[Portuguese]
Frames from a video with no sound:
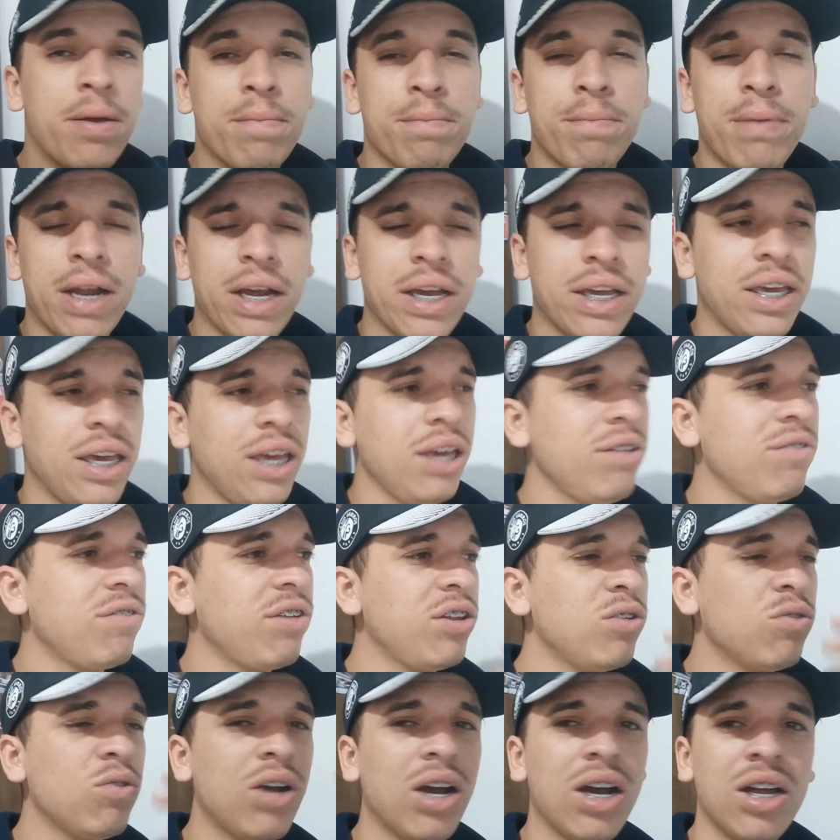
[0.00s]
Pra quem
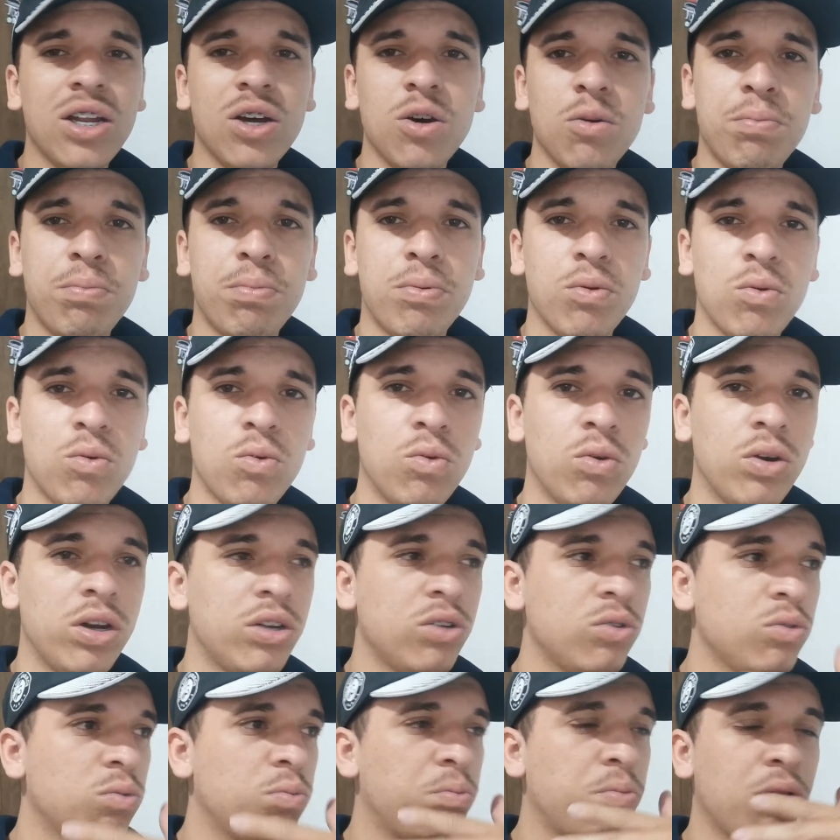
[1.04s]
vem no canal
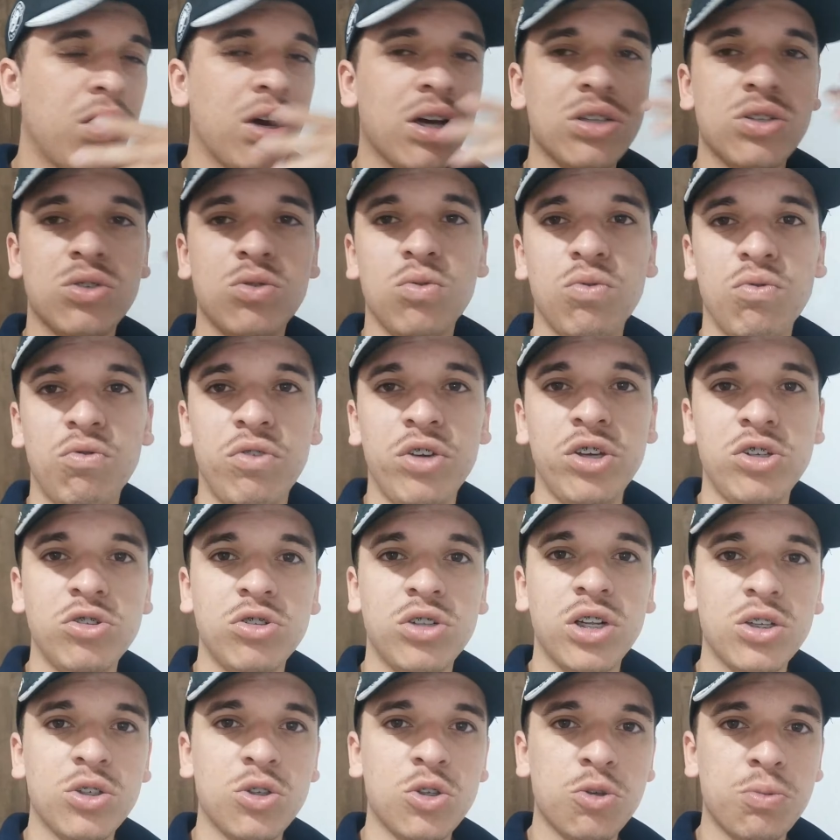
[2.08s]
procurando por causa do vídeo
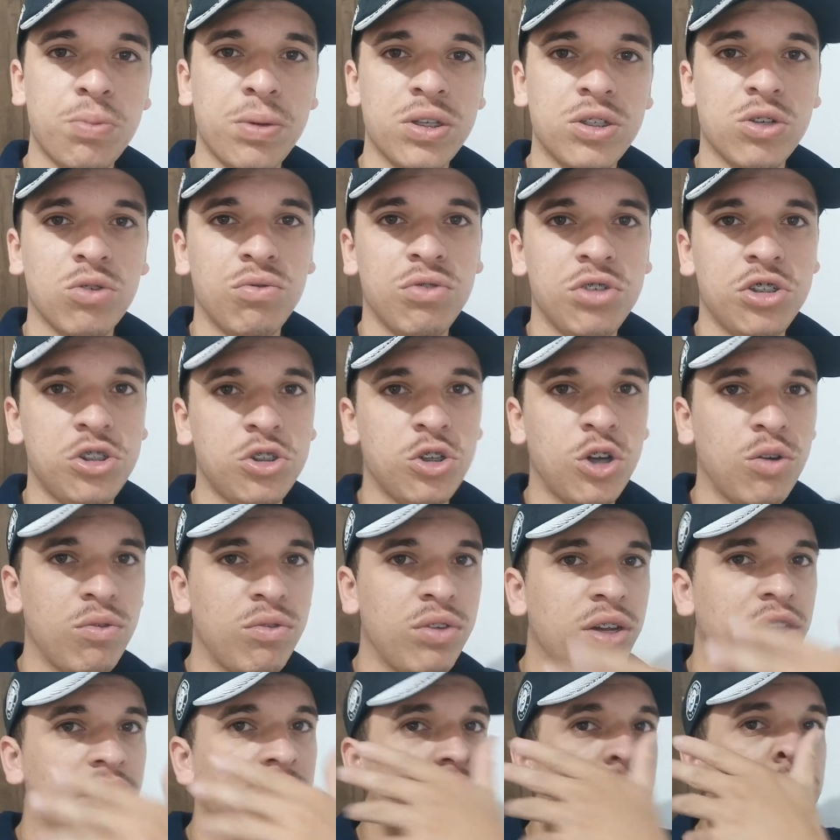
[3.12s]
da suspensão 29,